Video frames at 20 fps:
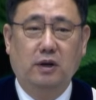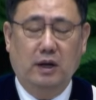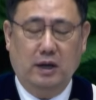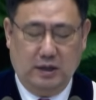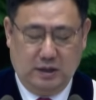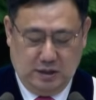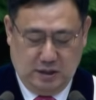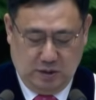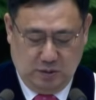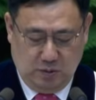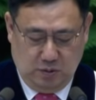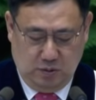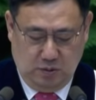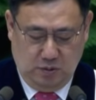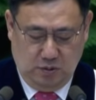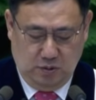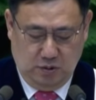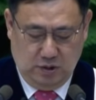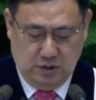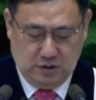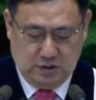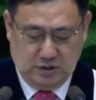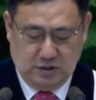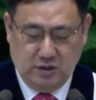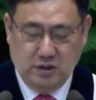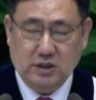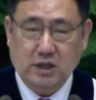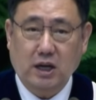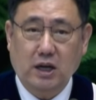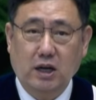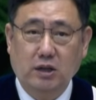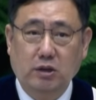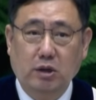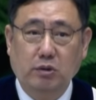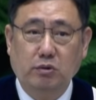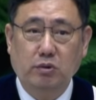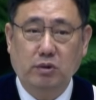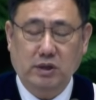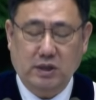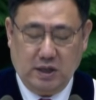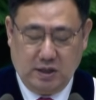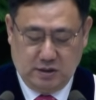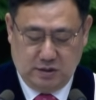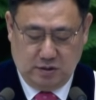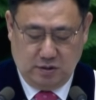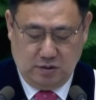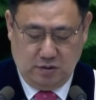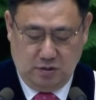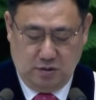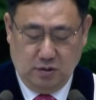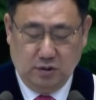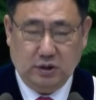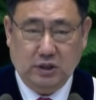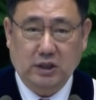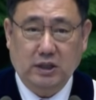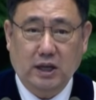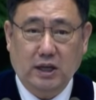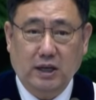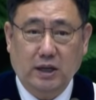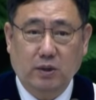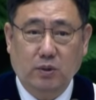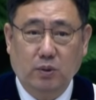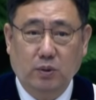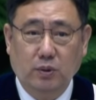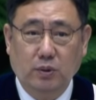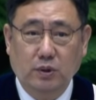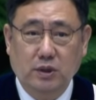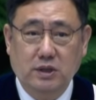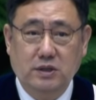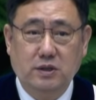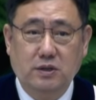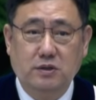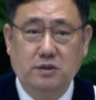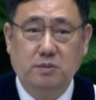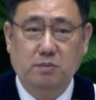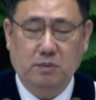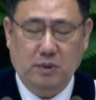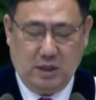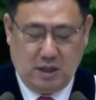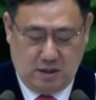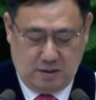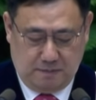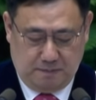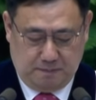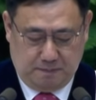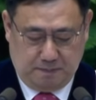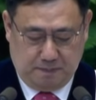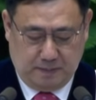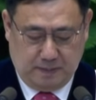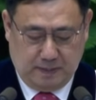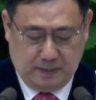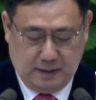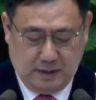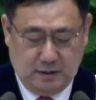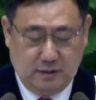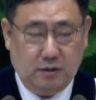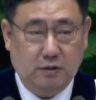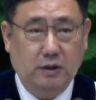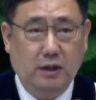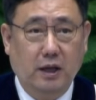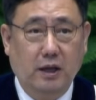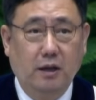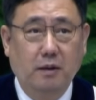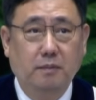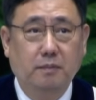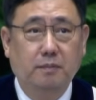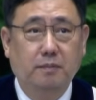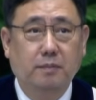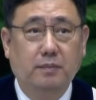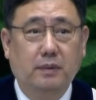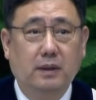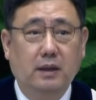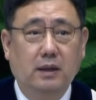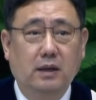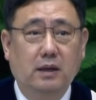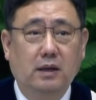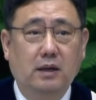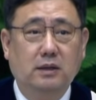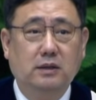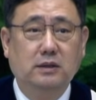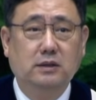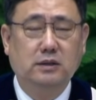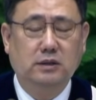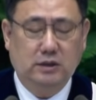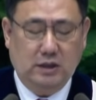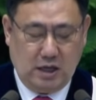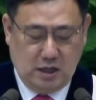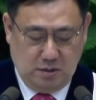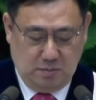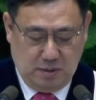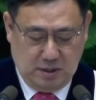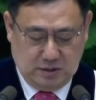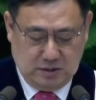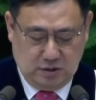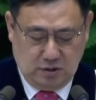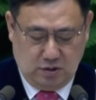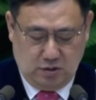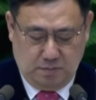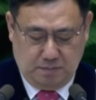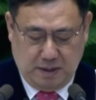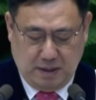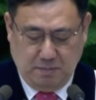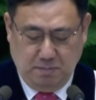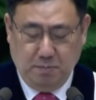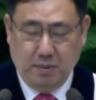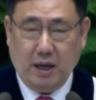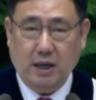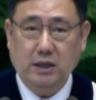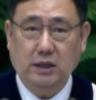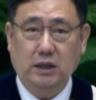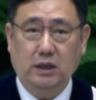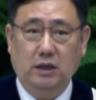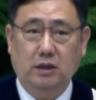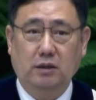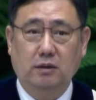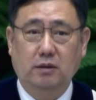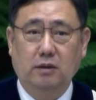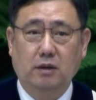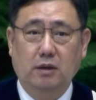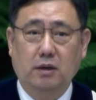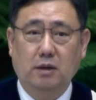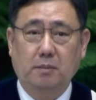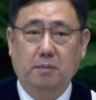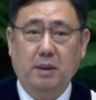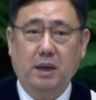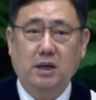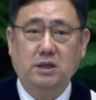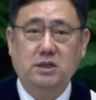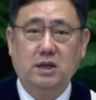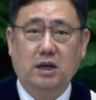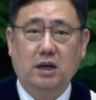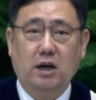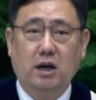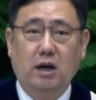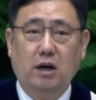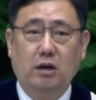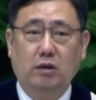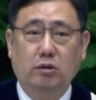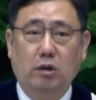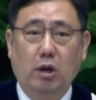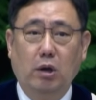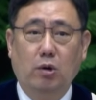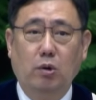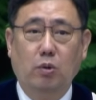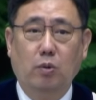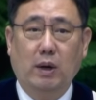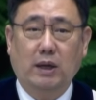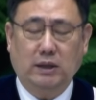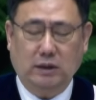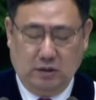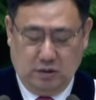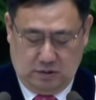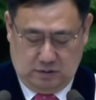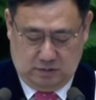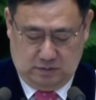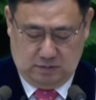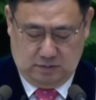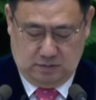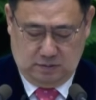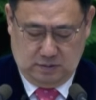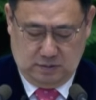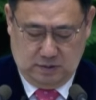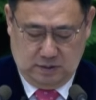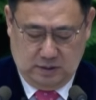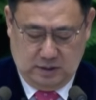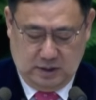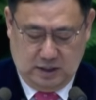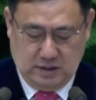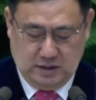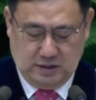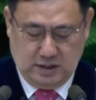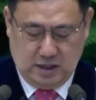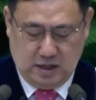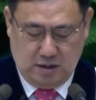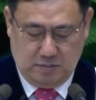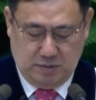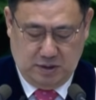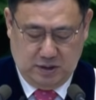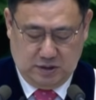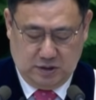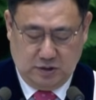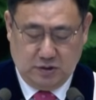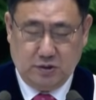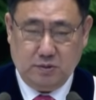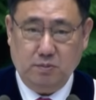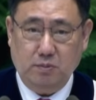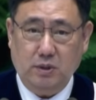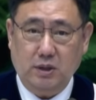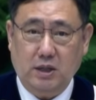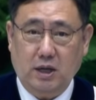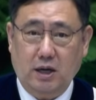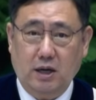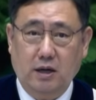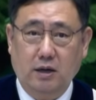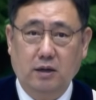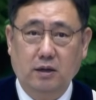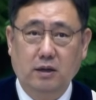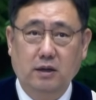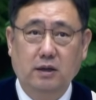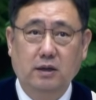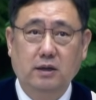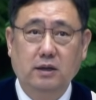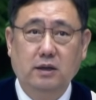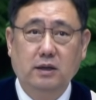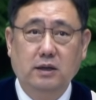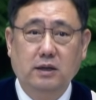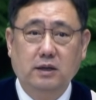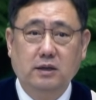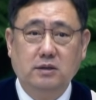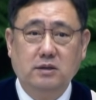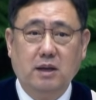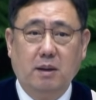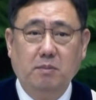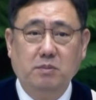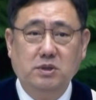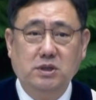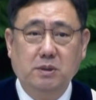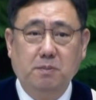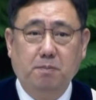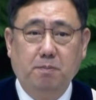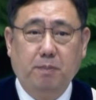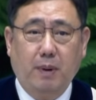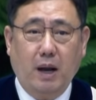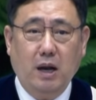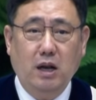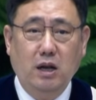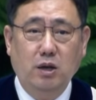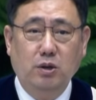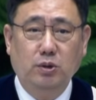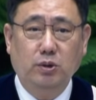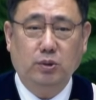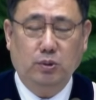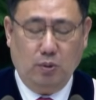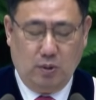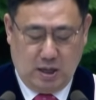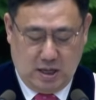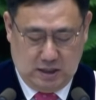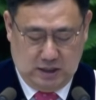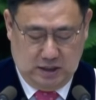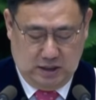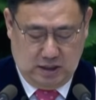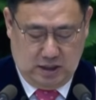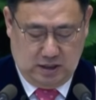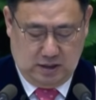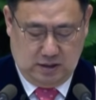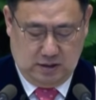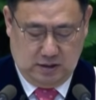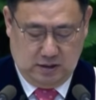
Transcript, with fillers: 그리고 승자가 되기 위해서 기다리고 있었습니다. 그런데 그 게임에서 판판이 패자가 되어 왔던 한 사람이 있었습니다. 38년 동안이나